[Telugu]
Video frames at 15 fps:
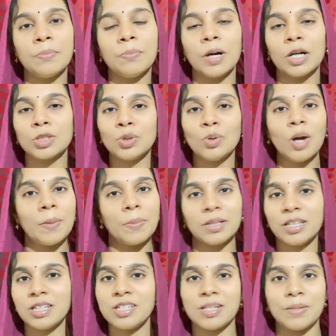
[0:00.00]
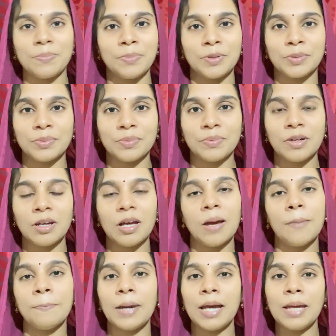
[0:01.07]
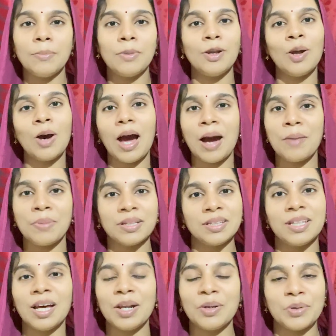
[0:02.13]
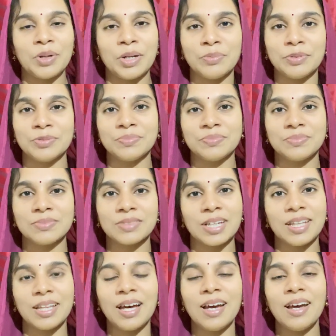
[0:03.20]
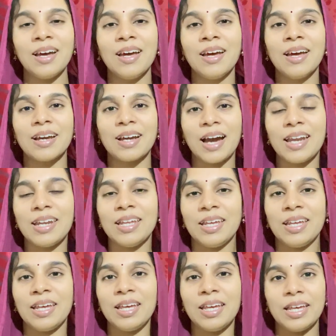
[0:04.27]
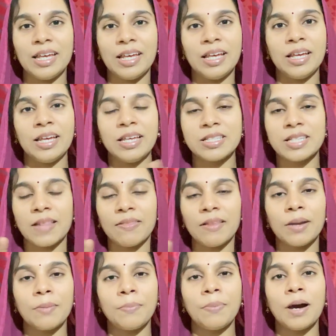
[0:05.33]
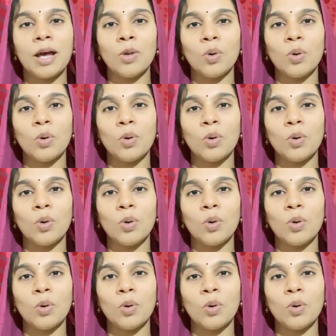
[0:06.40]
భక్తులు అబద్ధం చెప్పరు బైబిల్లో అబద్ధాలు ఉండవు కదా కానీ ఈ సందర్భాలు